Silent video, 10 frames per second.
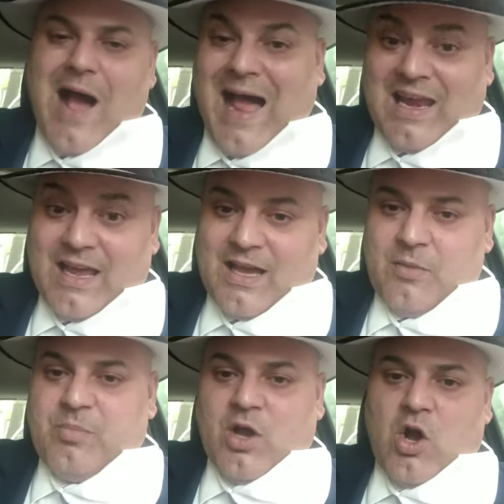
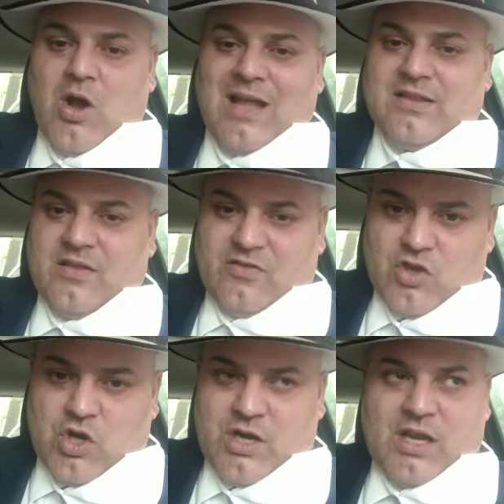Aler, però
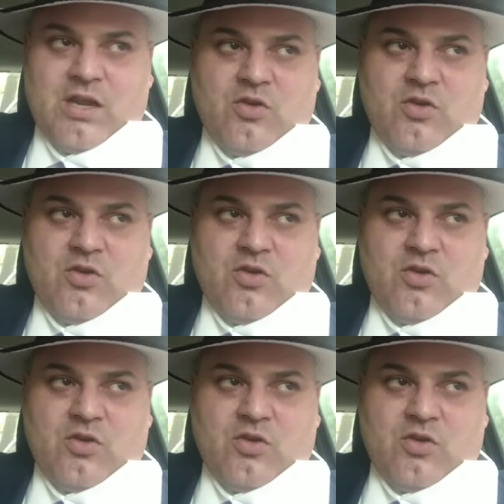attenzione,